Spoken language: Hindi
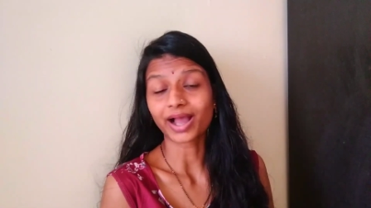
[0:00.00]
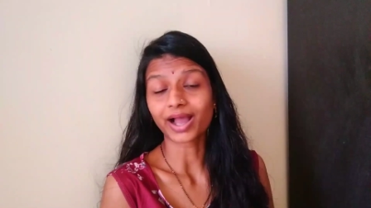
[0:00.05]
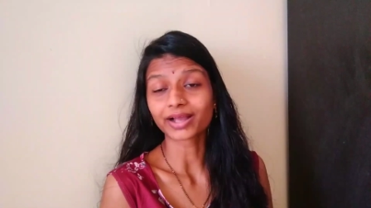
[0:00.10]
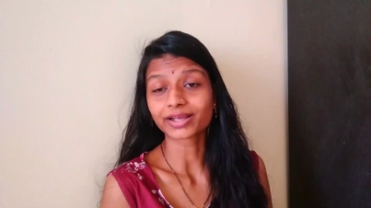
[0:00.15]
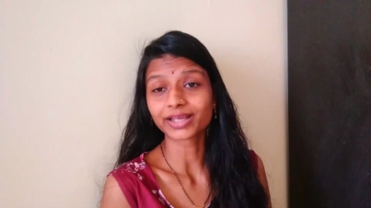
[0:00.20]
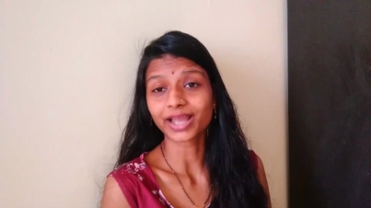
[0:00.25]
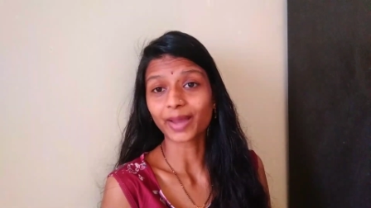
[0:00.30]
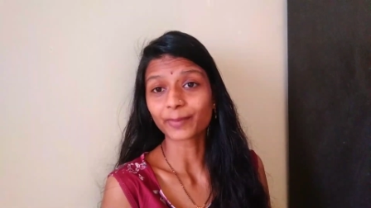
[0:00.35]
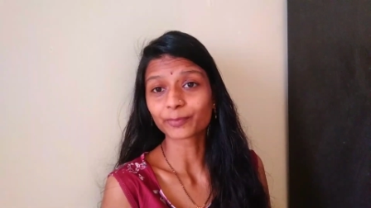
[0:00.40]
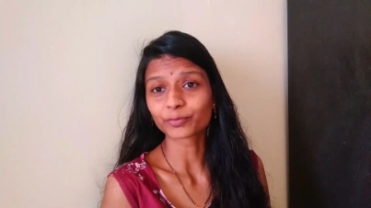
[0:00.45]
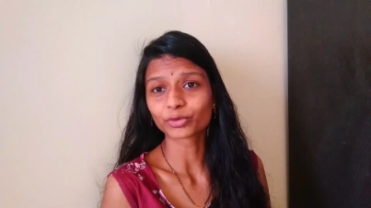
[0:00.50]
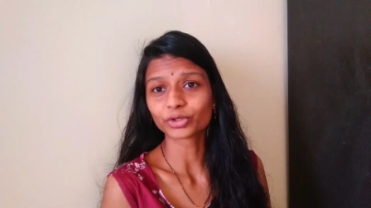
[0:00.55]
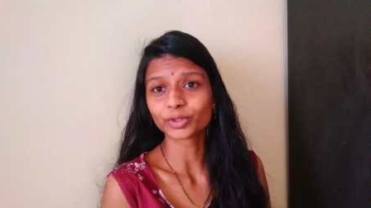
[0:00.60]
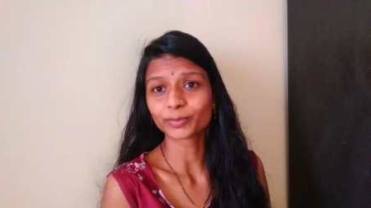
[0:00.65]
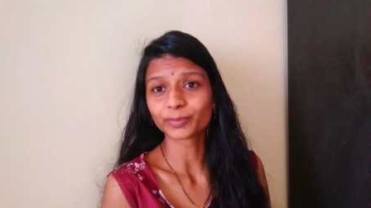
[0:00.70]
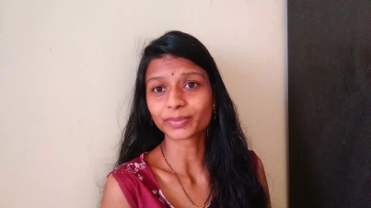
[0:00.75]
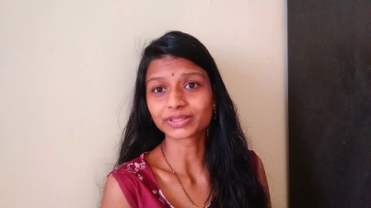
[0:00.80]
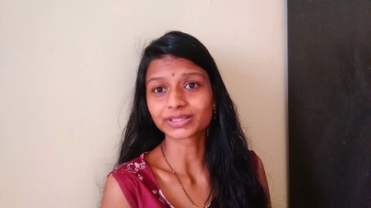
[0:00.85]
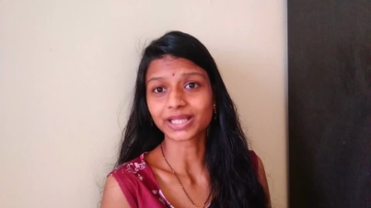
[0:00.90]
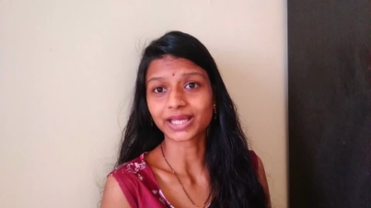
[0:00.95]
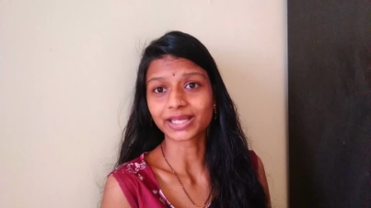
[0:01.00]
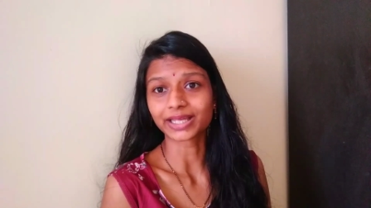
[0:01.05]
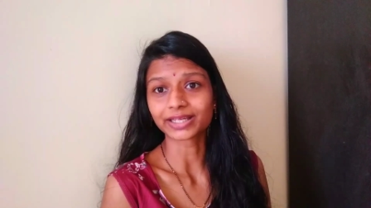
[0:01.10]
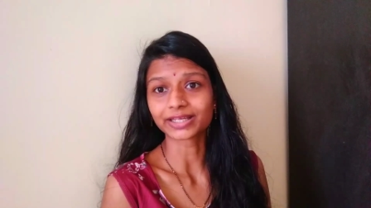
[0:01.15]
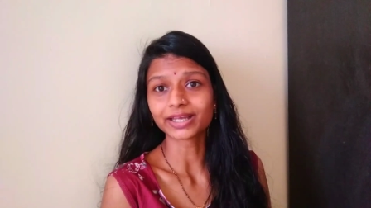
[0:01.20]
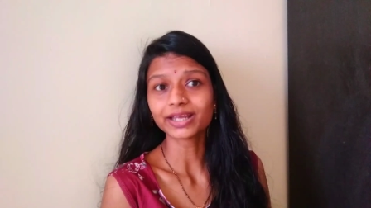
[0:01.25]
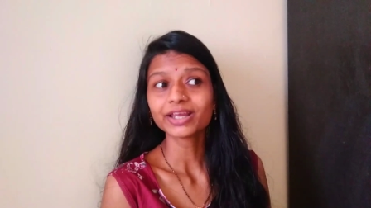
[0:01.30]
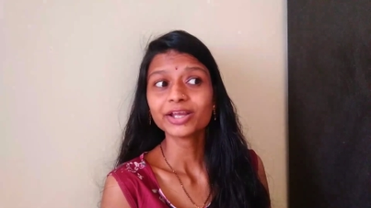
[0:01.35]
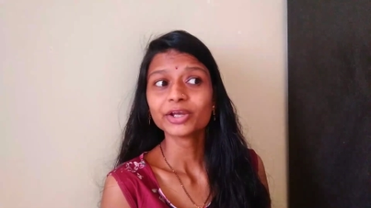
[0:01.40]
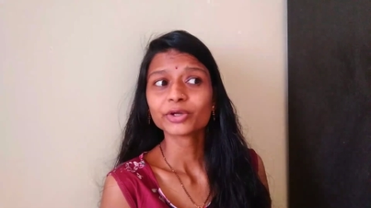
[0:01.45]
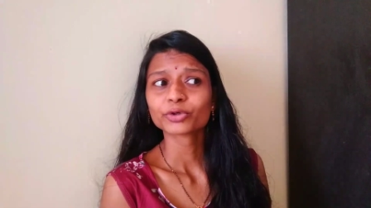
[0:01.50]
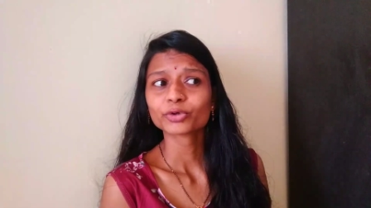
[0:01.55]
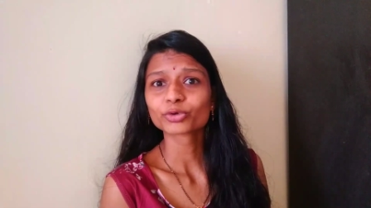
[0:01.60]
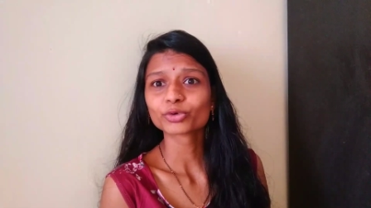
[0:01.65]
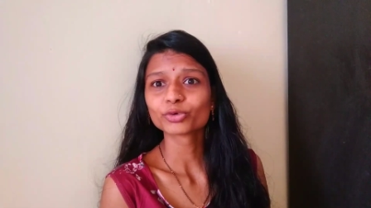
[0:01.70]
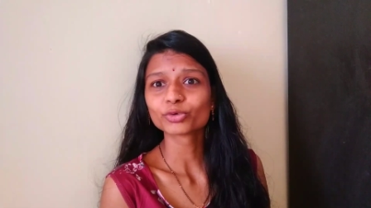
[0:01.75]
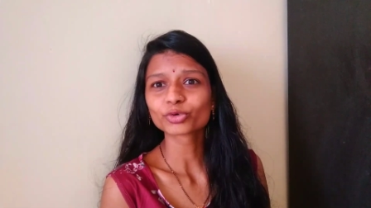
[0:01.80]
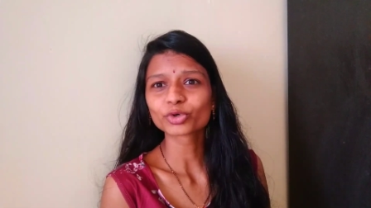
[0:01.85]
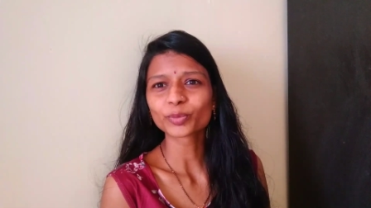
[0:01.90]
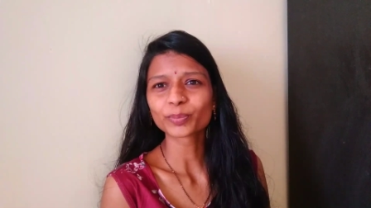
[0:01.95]
आके आपको नहीं बताएंगे
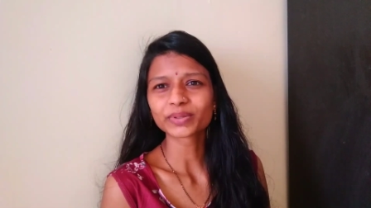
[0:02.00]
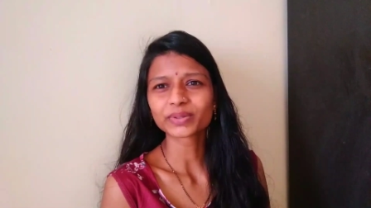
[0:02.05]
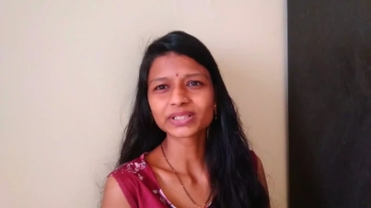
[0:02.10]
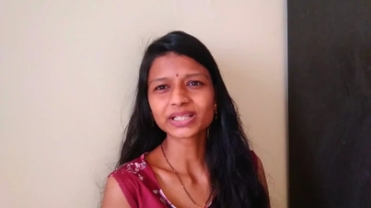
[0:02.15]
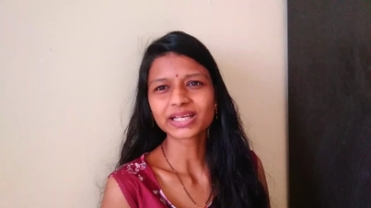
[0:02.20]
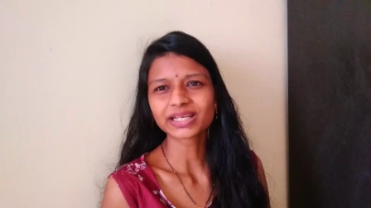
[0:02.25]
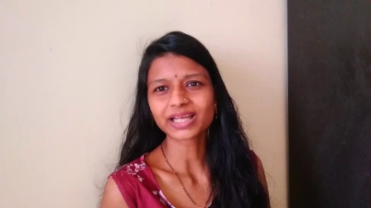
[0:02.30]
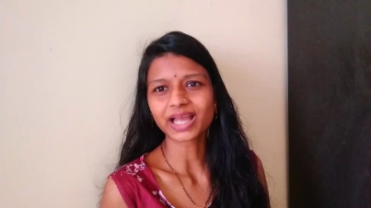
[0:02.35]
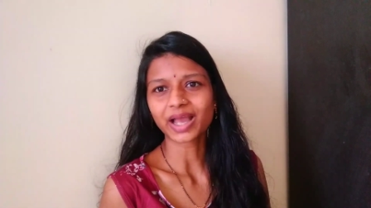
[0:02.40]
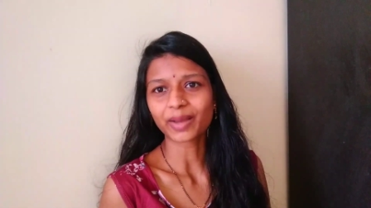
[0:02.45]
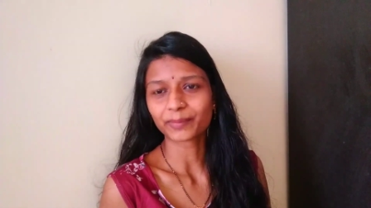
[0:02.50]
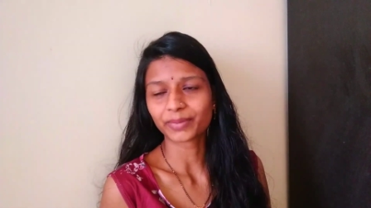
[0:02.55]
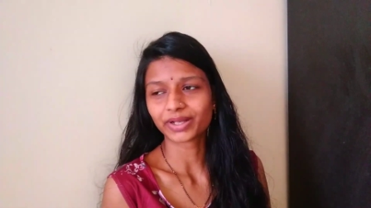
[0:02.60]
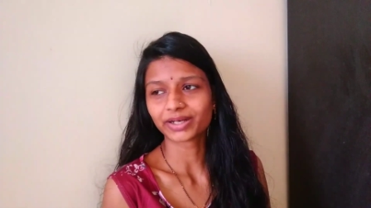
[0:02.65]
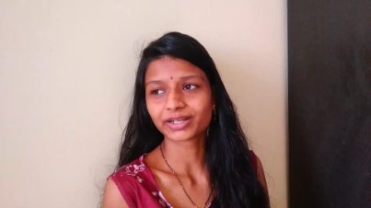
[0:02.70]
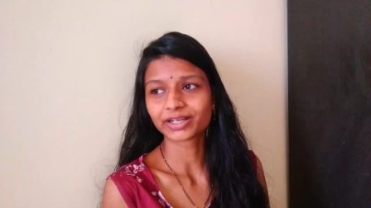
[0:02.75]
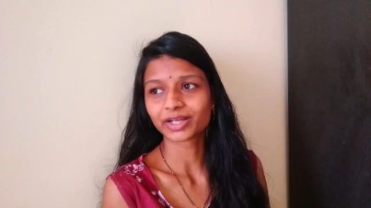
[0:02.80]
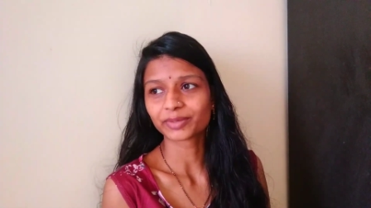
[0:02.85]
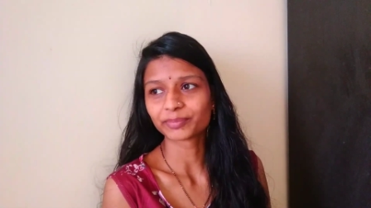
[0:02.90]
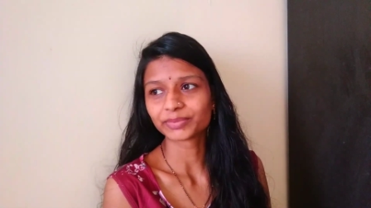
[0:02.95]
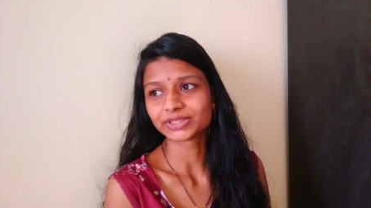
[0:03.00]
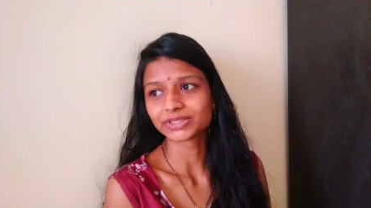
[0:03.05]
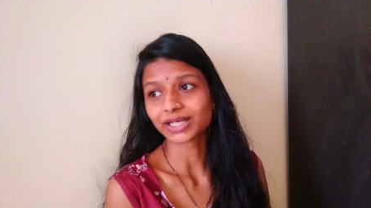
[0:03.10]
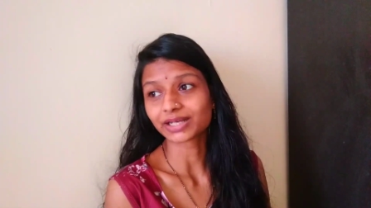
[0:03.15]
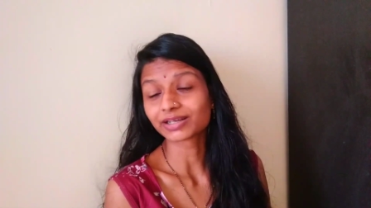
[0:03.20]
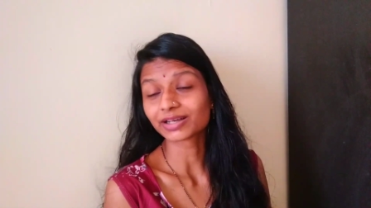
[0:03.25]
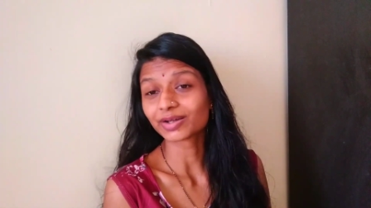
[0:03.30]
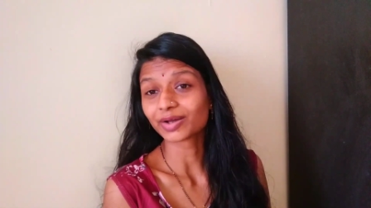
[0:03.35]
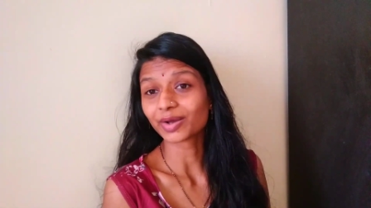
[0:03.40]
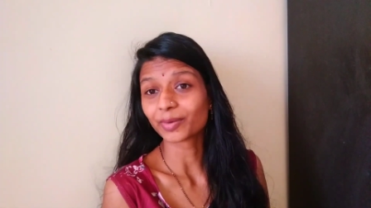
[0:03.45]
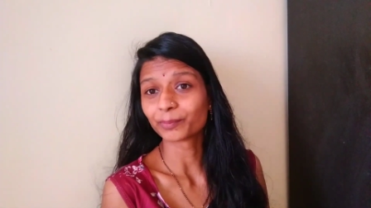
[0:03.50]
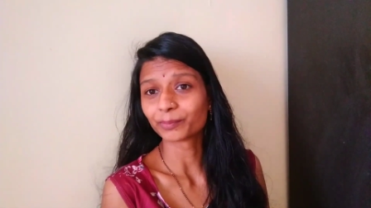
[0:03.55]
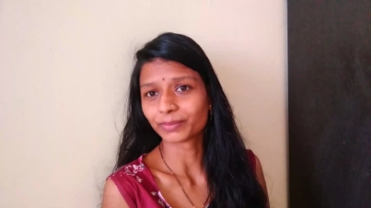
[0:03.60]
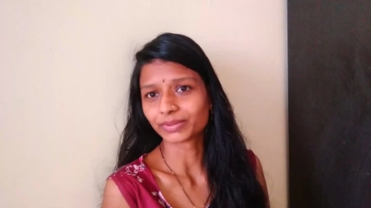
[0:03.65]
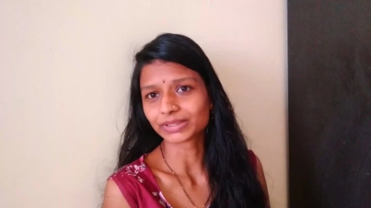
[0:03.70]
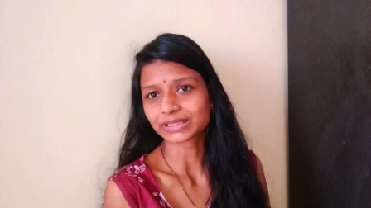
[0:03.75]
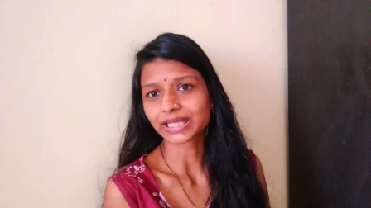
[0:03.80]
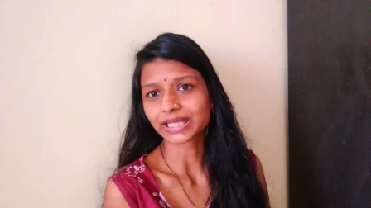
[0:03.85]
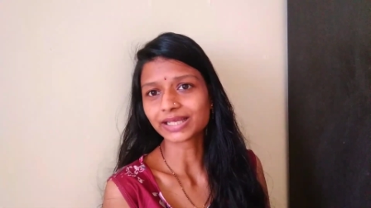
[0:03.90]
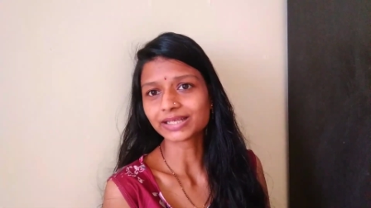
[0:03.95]
क्योंकि तो उनको पता है कि हमारे घर में जाकर हम
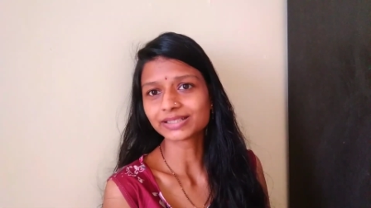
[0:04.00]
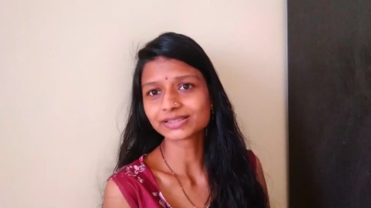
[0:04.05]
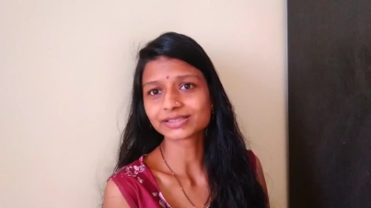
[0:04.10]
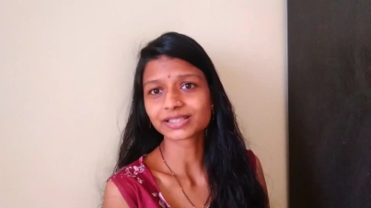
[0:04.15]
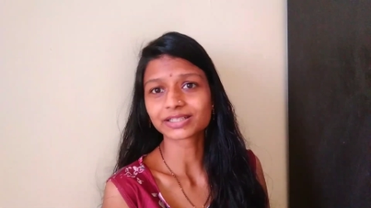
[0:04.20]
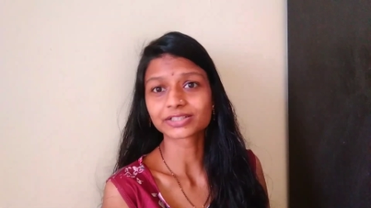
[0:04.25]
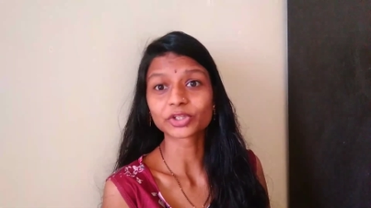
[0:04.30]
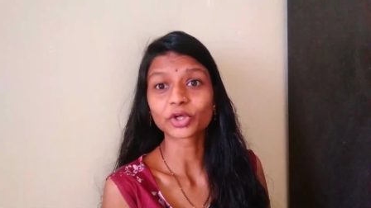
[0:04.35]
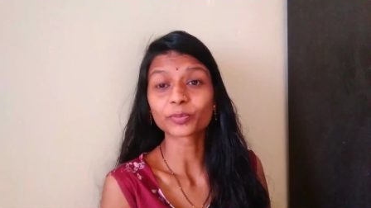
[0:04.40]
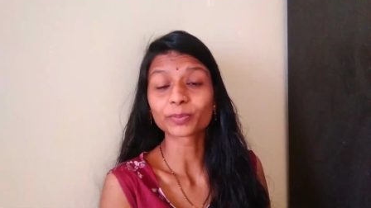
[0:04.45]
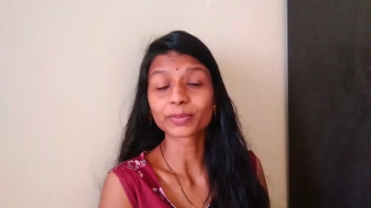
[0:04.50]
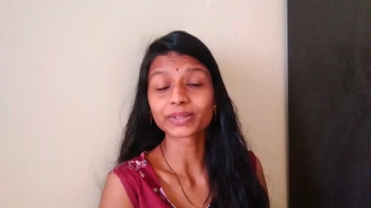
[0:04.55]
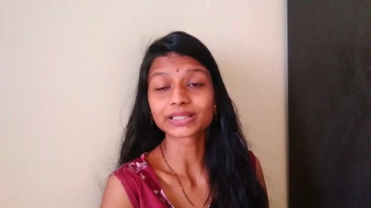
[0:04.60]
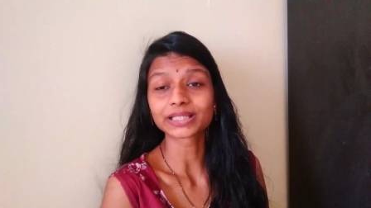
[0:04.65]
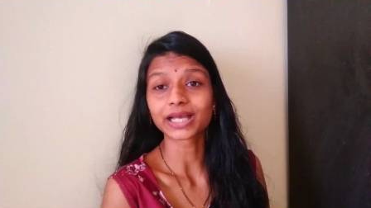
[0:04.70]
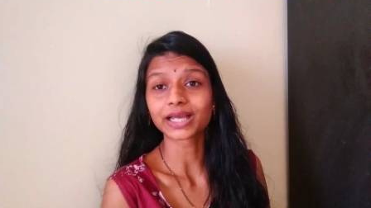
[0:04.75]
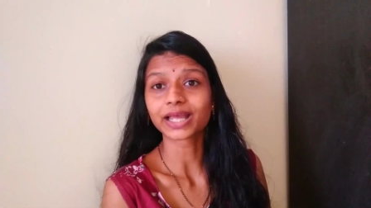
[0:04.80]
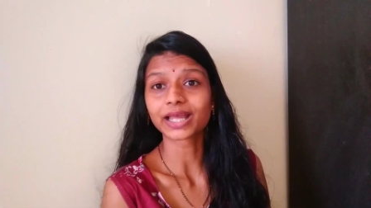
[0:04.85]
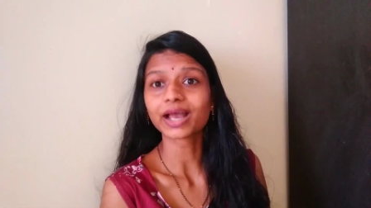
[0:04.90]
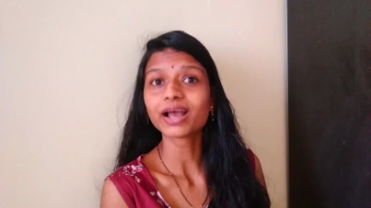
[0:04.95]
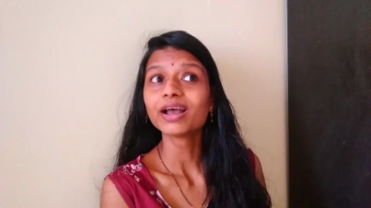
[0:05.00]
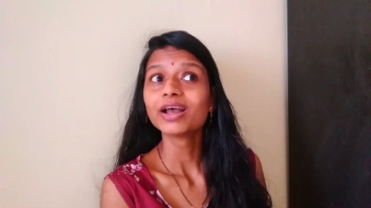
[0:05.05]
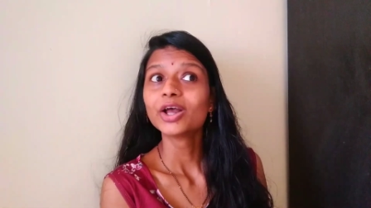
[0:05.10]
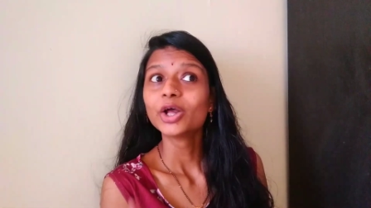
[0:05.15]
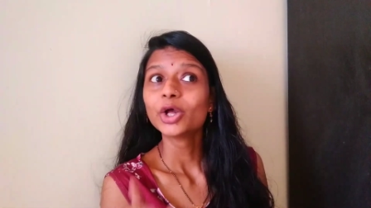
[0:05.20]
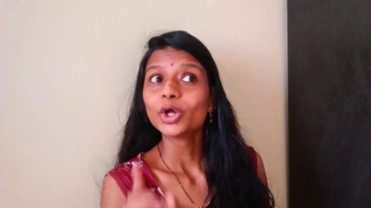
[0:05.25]
बता ही नहीं सकते और बताया